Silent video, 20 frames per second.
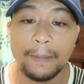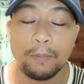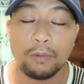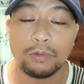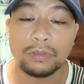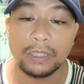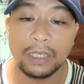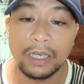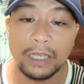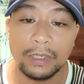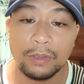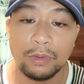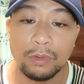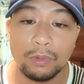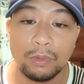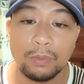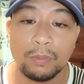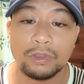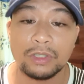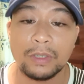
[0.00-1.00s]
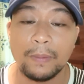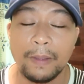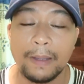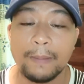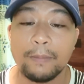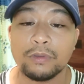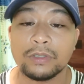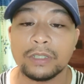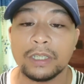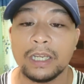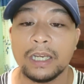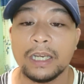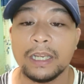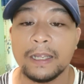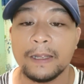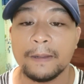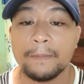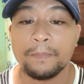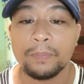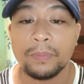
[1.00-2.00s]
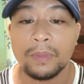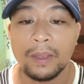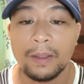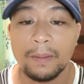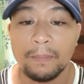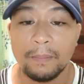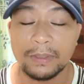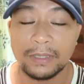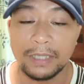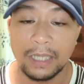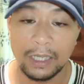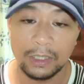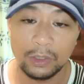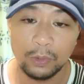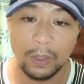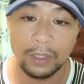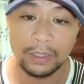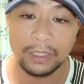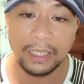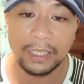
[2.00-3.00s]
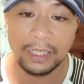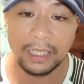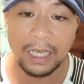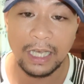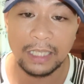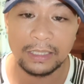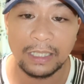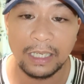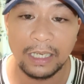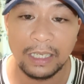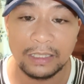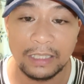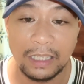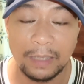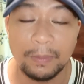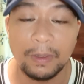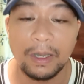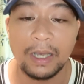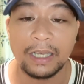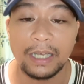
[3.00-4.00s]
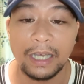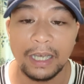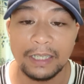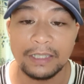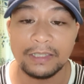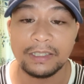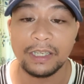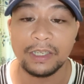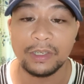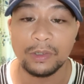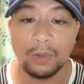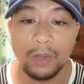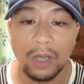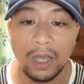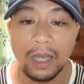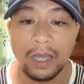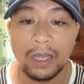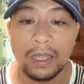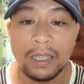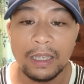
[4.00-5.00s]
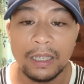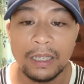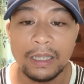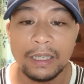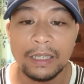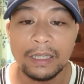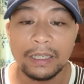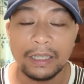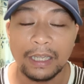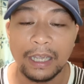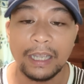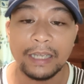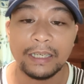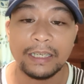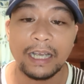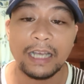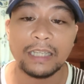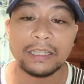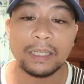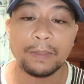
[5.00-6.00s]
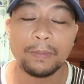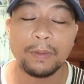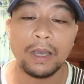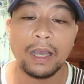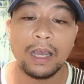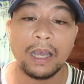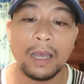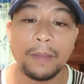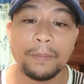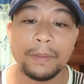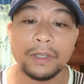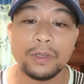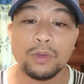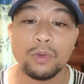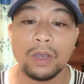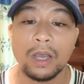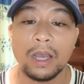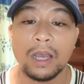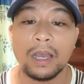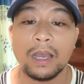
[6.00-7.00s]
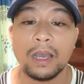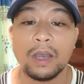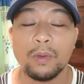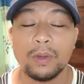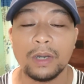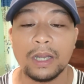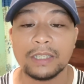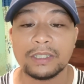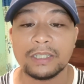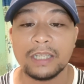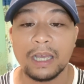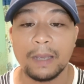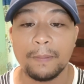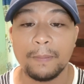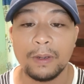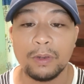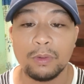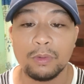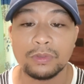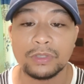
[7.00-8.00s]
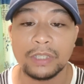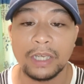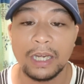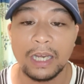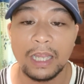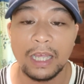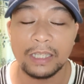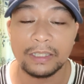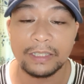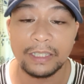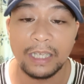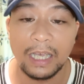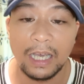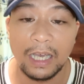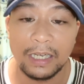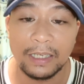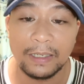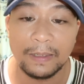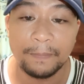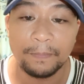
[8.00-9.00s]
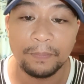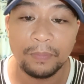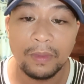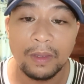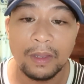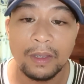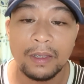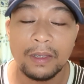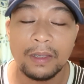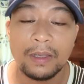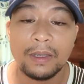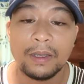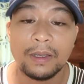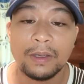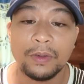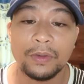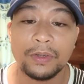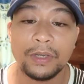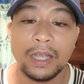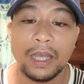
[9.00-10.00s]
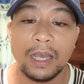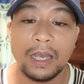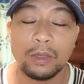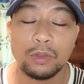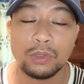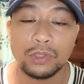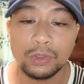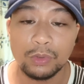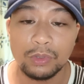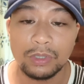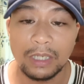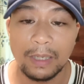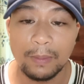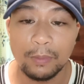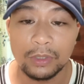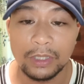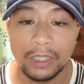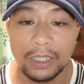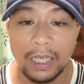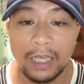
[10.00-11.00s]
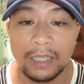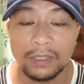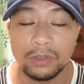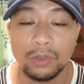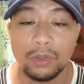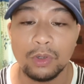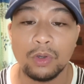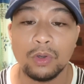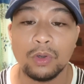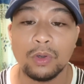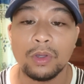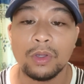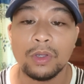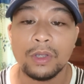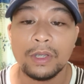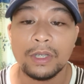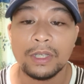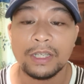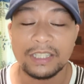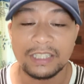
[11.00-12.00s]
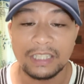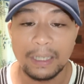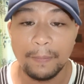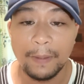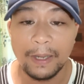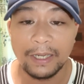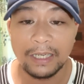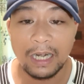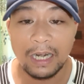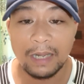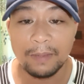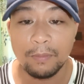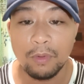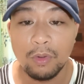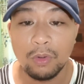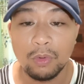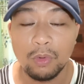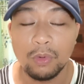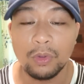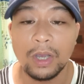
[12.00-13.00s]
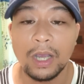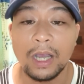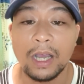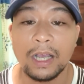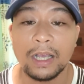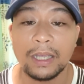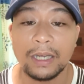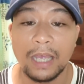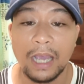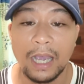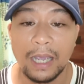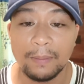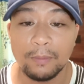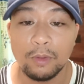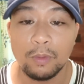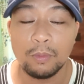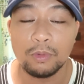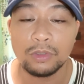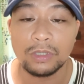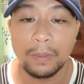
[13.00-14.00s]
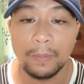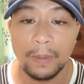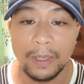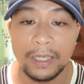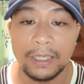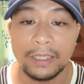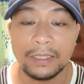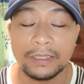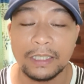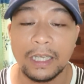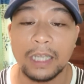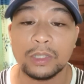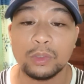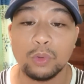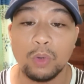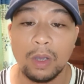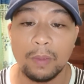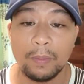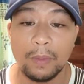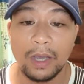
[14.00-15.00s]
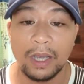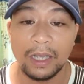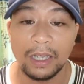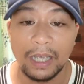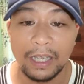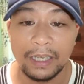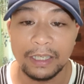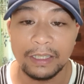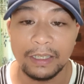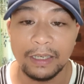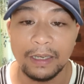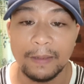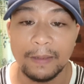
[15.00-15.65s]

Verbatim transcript: pug sanay no kung mosabay mo sa dili. Basta ang ato adri naghatag lang tag mga guide sa inyo ha. Kay daghan tag mga amigo nga wala sila kabalo sa ilang tayaan. Unya gusto sila mo taya. So sabay na lang mo kung uh, ganahan mo mo sabay sa ang mga guide.